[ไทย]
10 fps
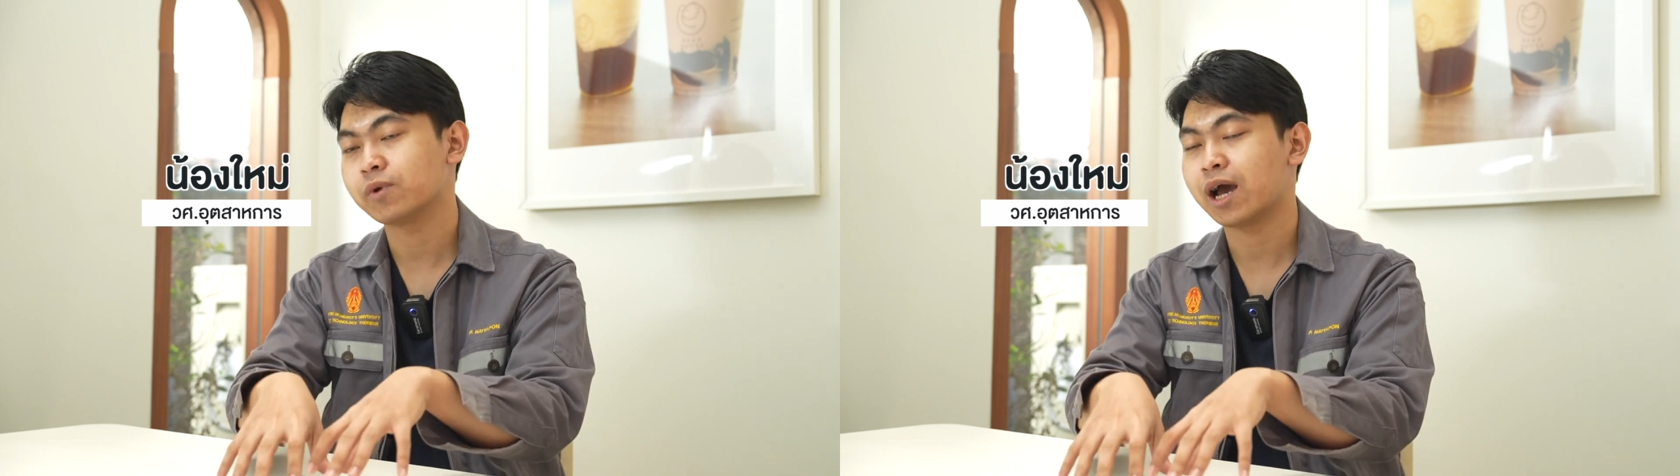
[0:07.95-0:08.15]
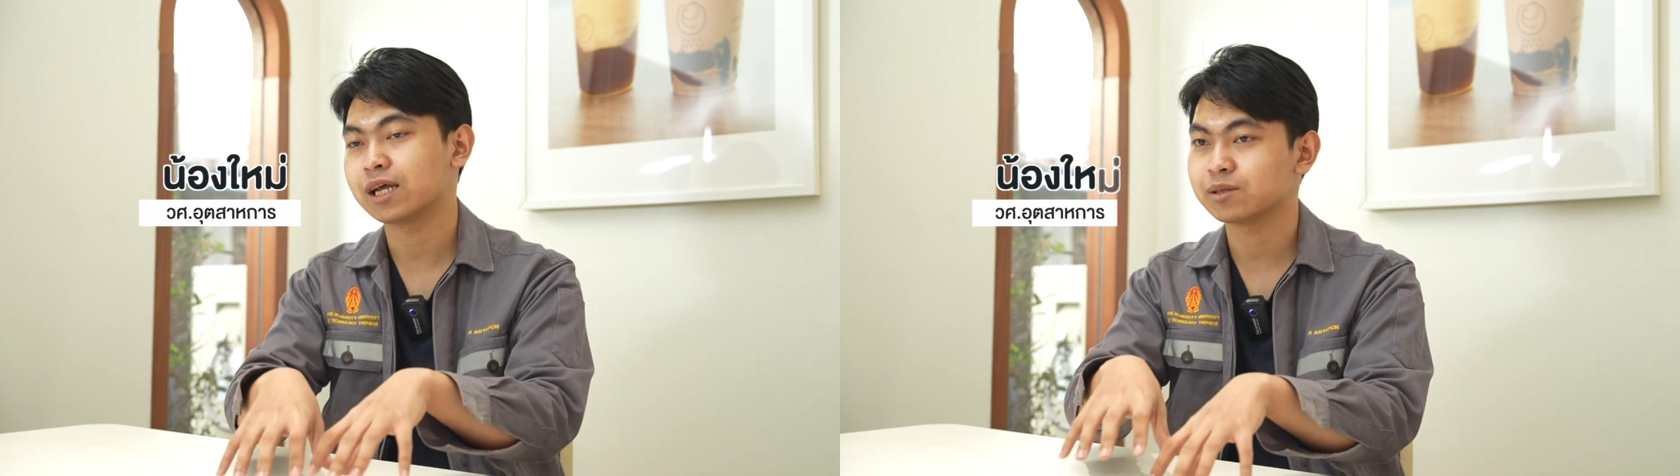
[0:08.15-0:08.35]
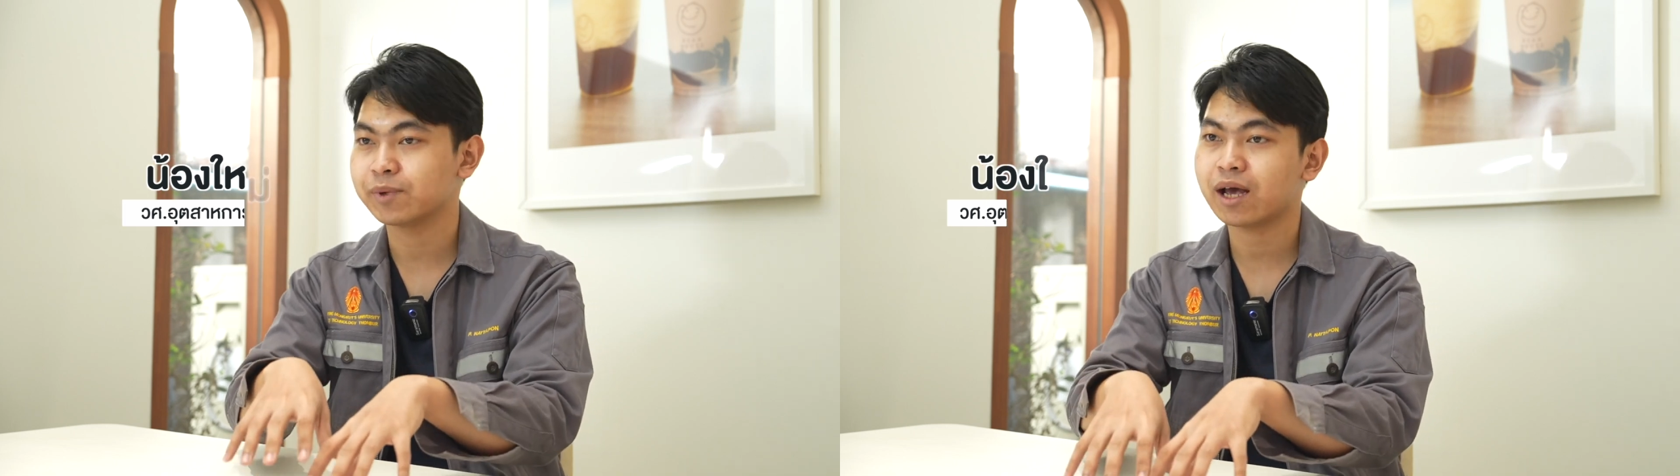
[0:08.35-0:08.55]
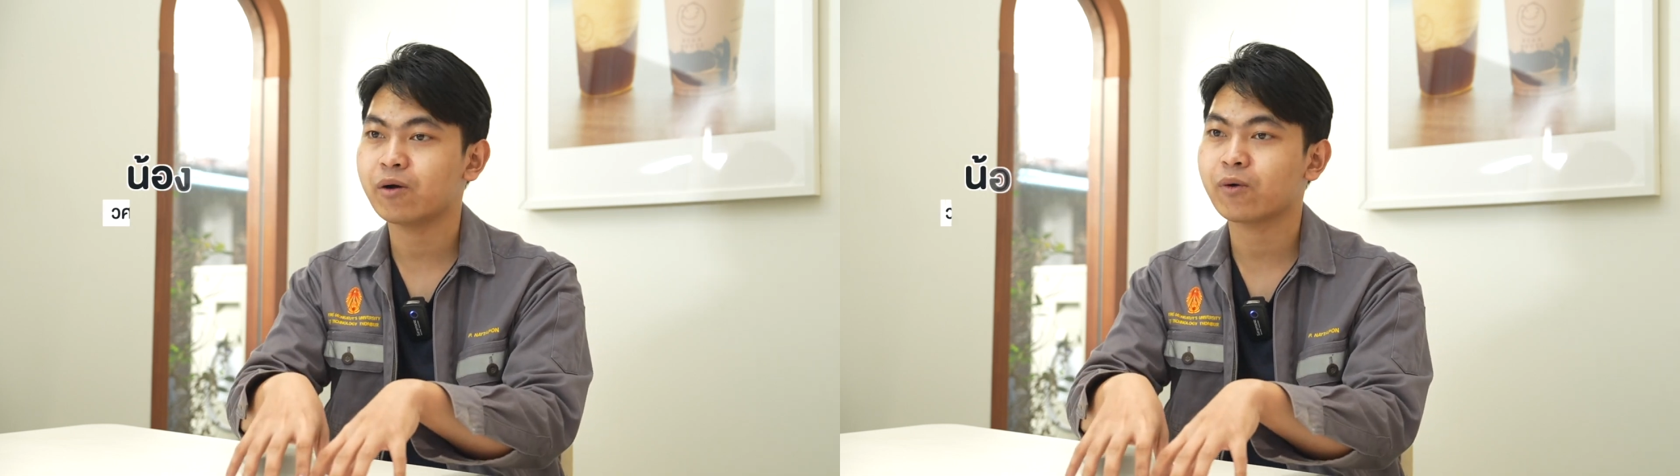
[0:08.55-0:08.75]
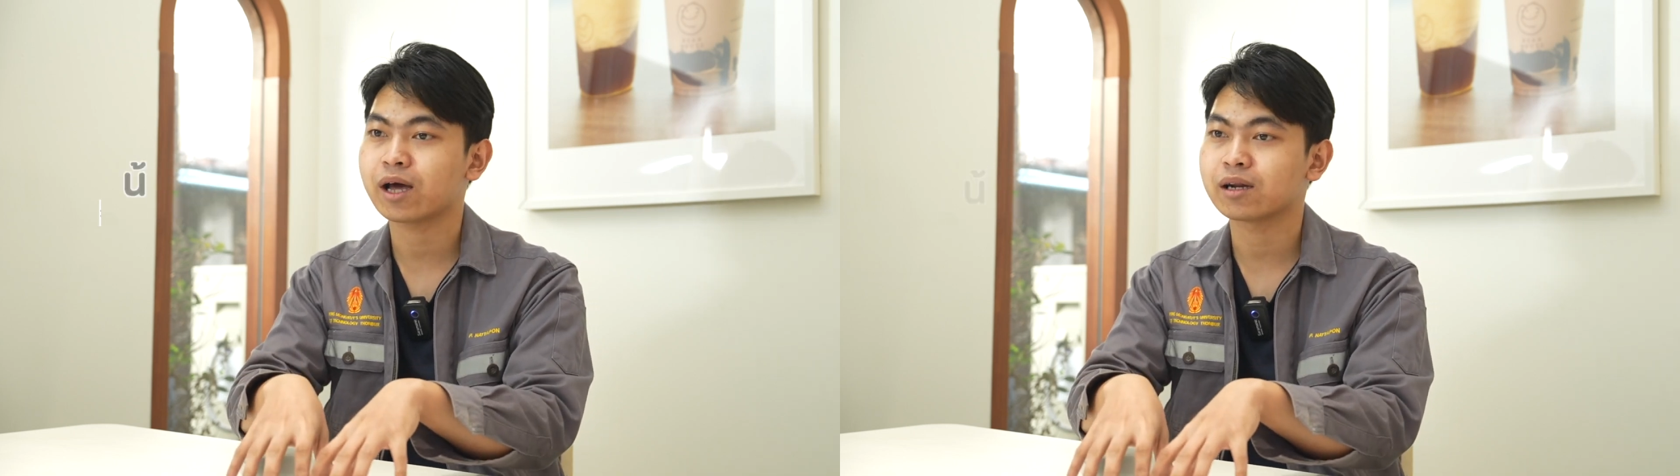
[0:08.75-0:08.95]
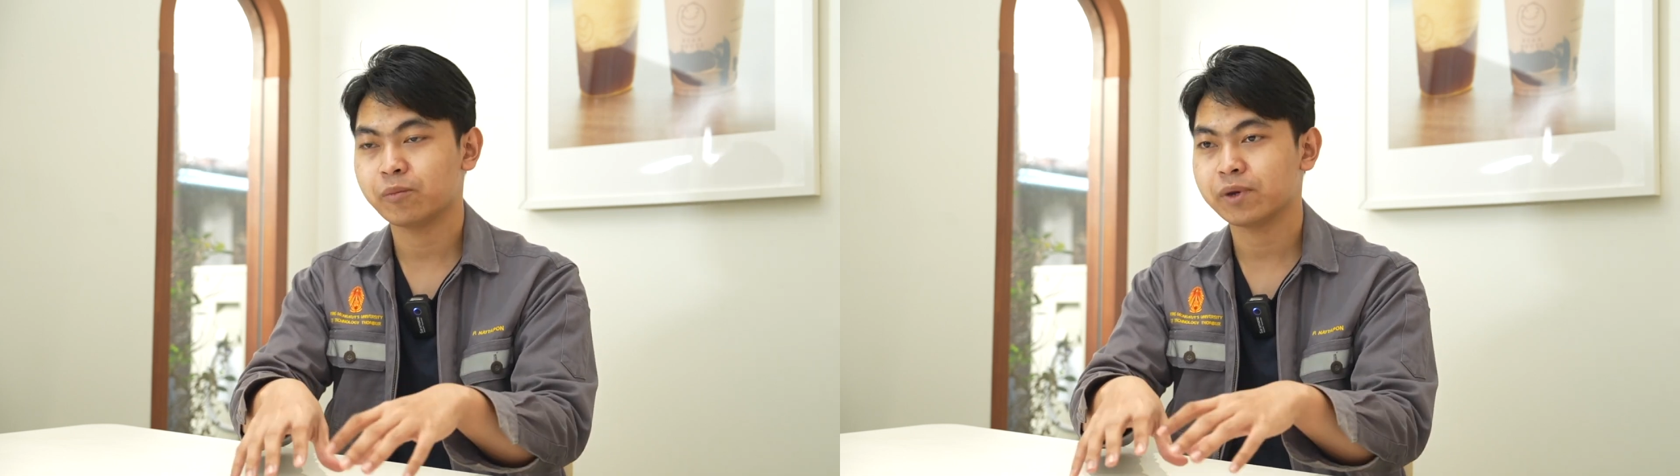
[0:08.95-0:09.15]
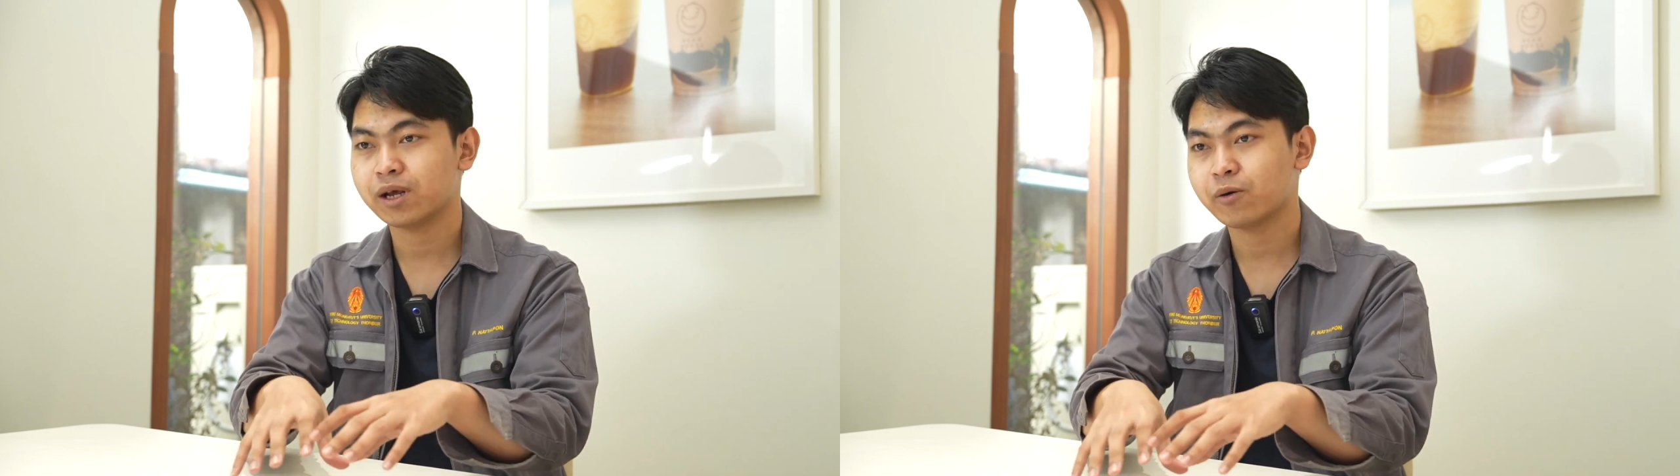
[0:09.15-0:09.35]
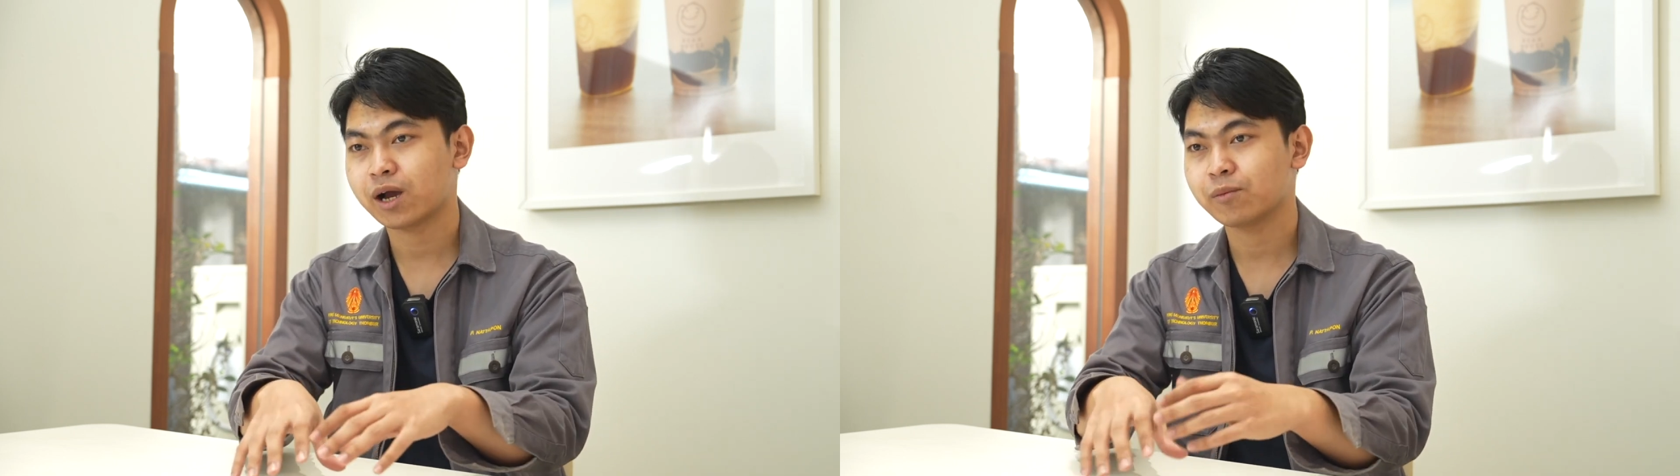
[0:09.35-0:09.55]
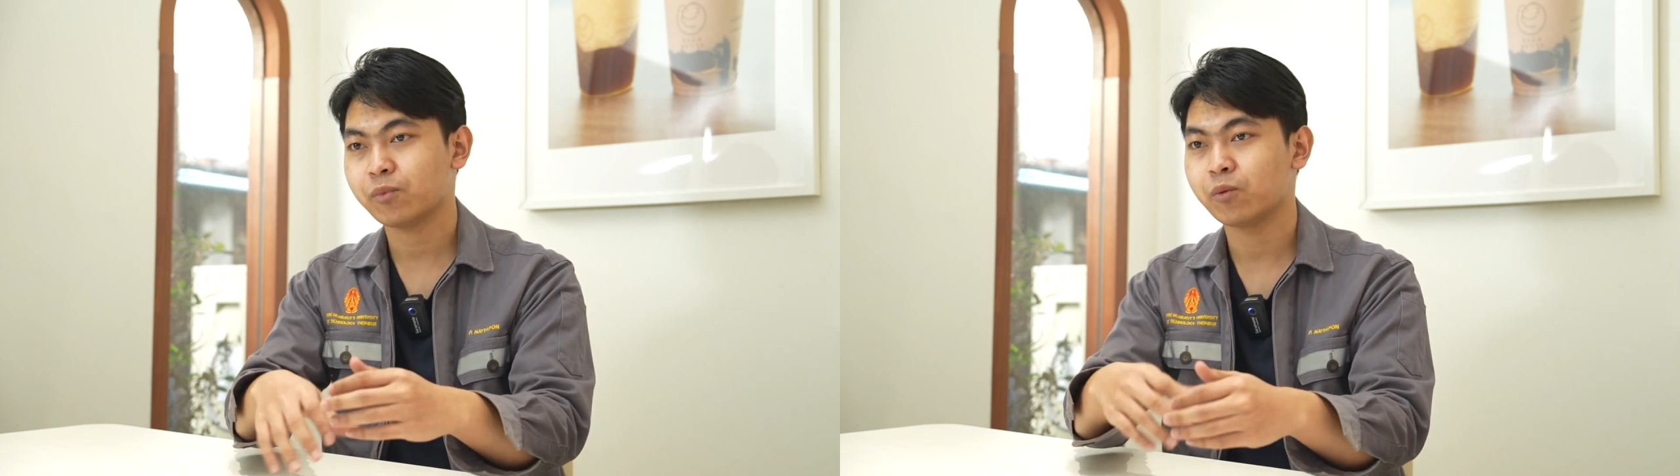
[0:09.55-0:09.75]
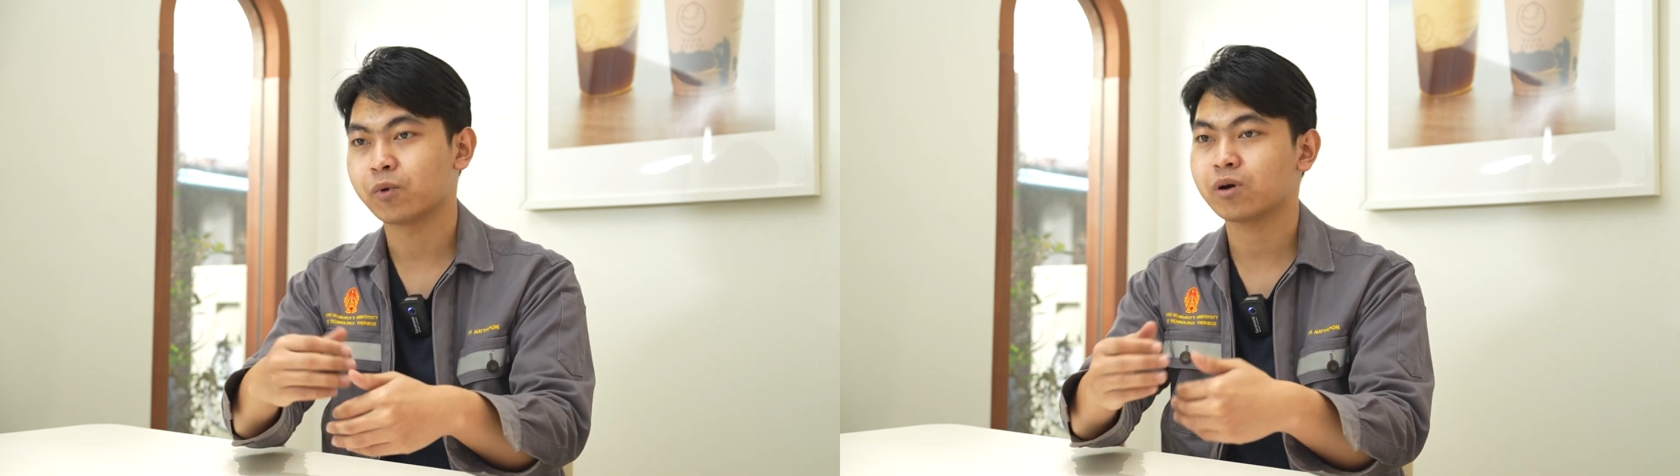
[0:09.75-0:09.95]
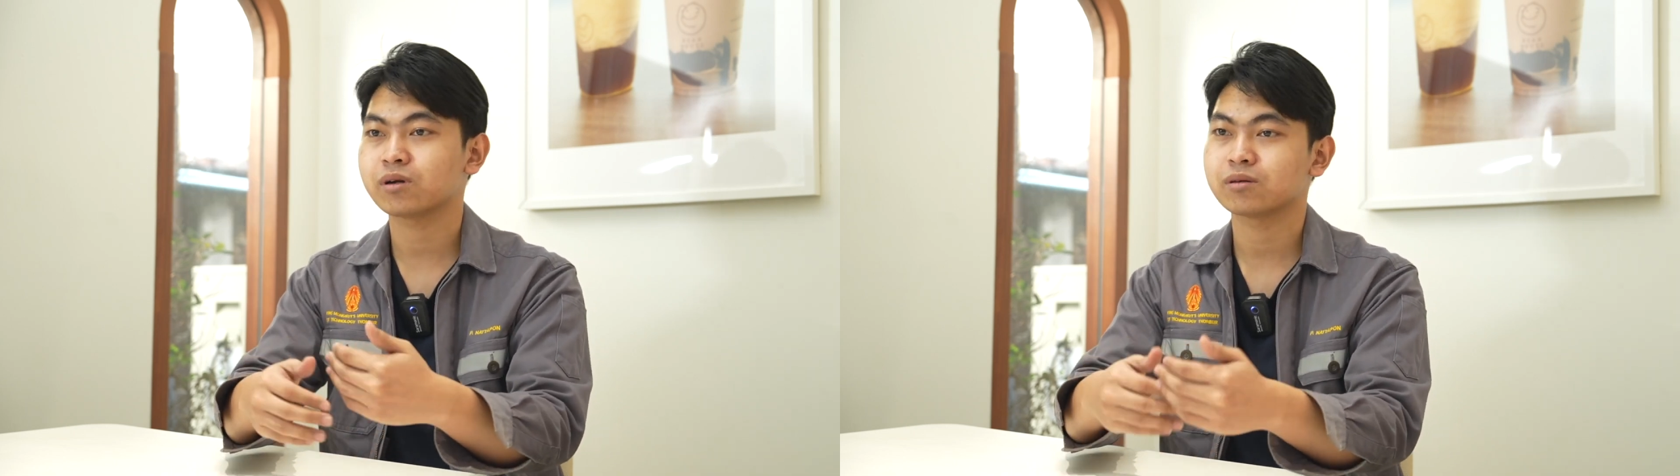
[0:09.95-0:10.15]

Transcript: อาจจะไม่เท่ากันพอไม่เท่ากันผมก็